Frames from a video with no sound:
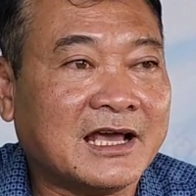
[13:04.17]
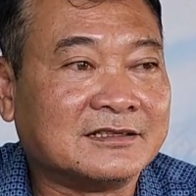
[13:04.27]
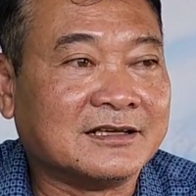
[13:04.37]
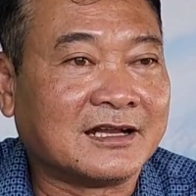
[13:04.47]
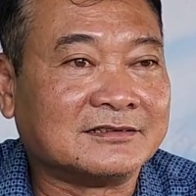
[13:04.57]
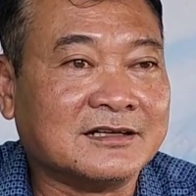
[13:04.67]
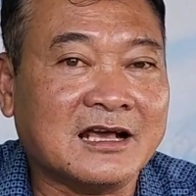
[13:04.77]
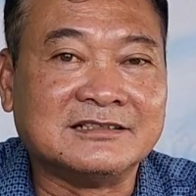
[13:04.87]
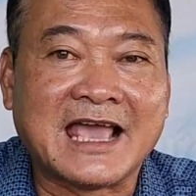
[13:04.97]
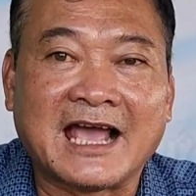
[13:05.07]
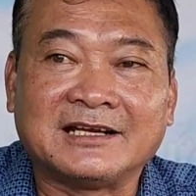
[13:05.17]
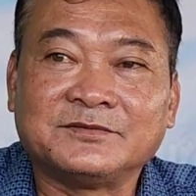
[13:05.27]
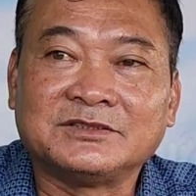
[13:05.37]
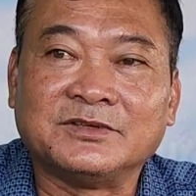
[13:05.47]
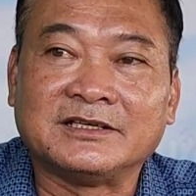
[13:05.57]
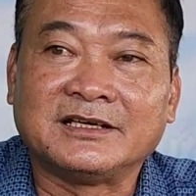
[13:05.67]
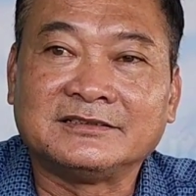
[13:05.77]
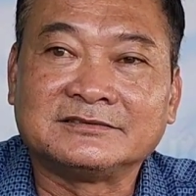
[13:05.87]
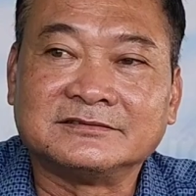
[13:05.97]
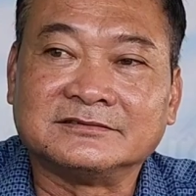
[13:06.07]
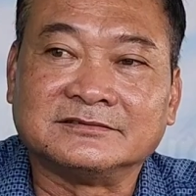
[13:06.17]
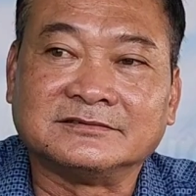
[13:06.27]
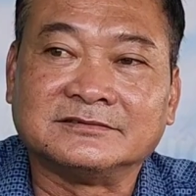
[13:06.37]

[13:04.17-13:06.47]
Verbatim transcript: ra thì anh đơn giản lắm tướng vậy ừ.